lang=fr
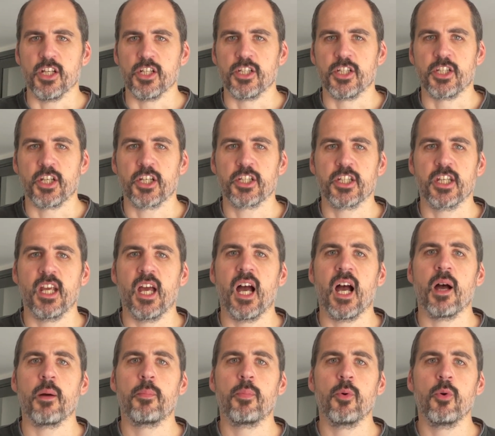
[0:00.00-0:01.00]
J'ai cherché
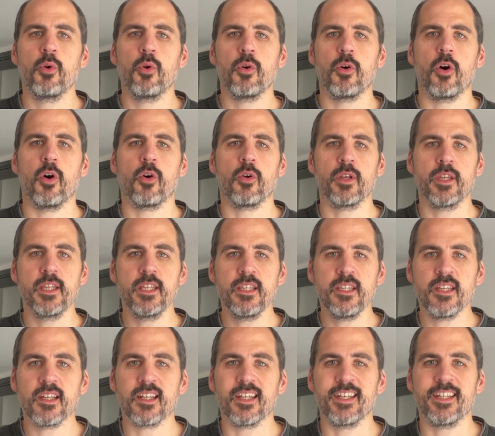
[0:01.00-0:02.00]
un peu en
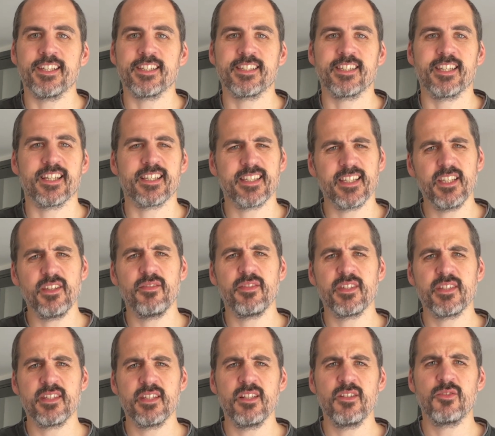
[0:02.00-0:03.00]
ligne et c'est assez
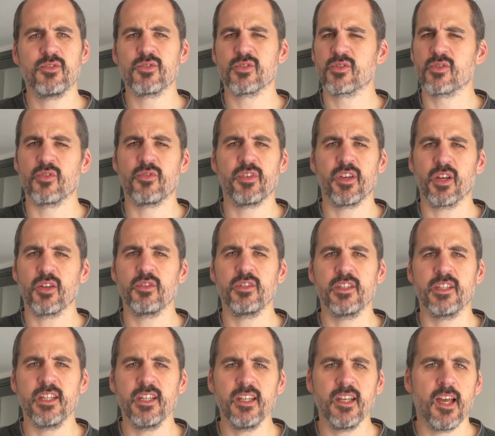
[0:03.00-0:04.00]
difficile de se faire une
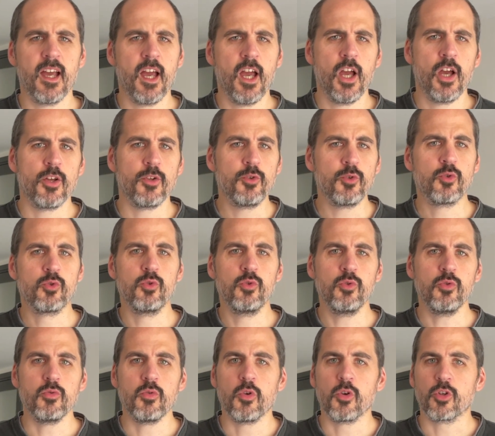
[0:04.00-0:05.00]
idée. Du
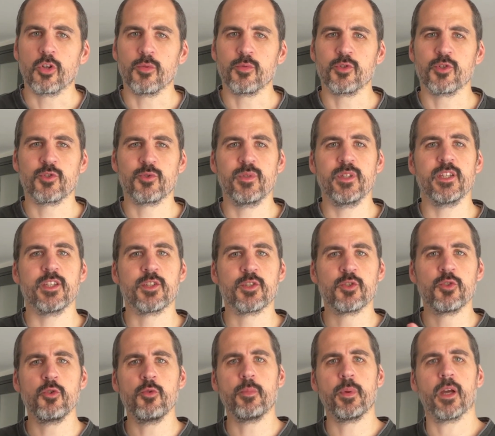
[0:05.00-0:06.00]
coup, comme je suis
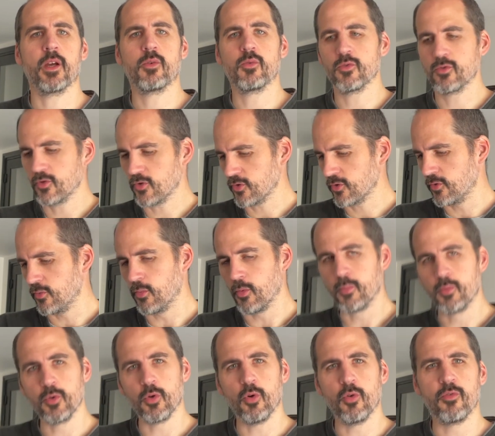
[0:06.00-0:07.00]
super content de mon
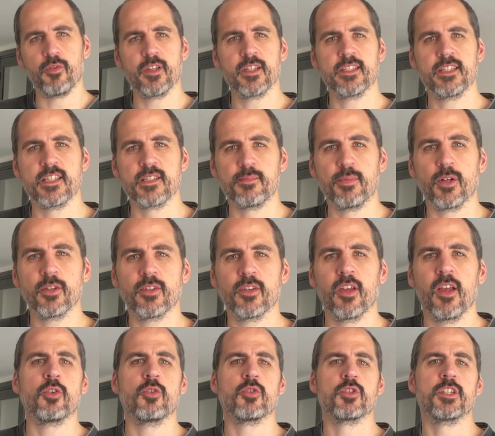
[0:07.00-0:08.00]
bureau FlexiSpot,
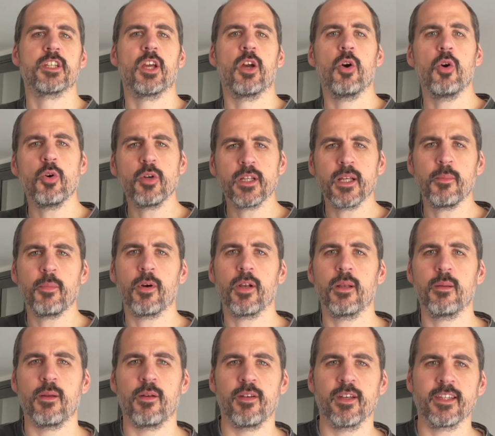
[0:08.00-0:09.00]
que j'ai aucun
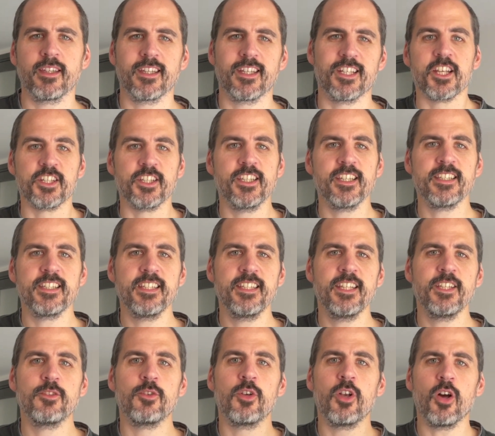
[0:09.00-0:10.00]
problème avec, j'ai
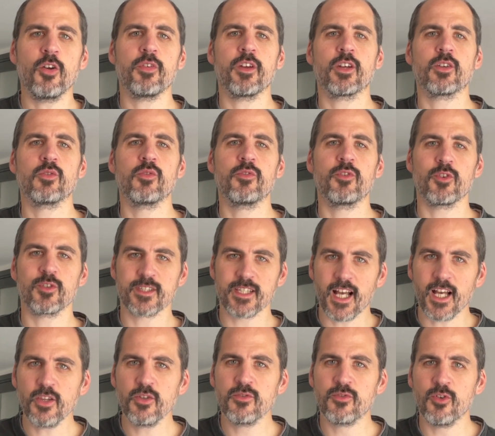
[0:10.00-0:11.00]
décidé de leur faire confiance
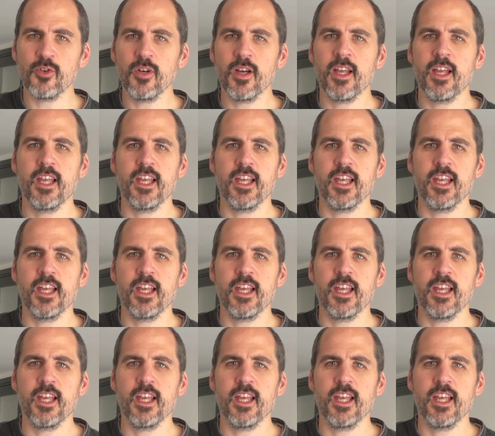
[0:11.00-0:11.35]
à nouveau